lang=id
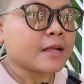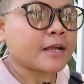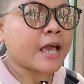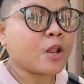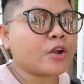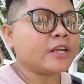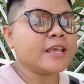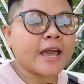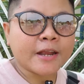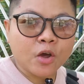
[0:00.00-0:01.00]
kalau
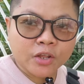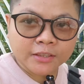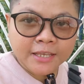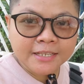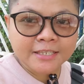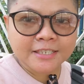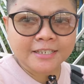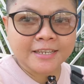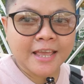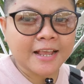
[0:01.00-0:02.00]
dia notice
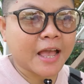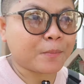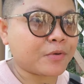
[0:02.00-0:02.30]
dia nggak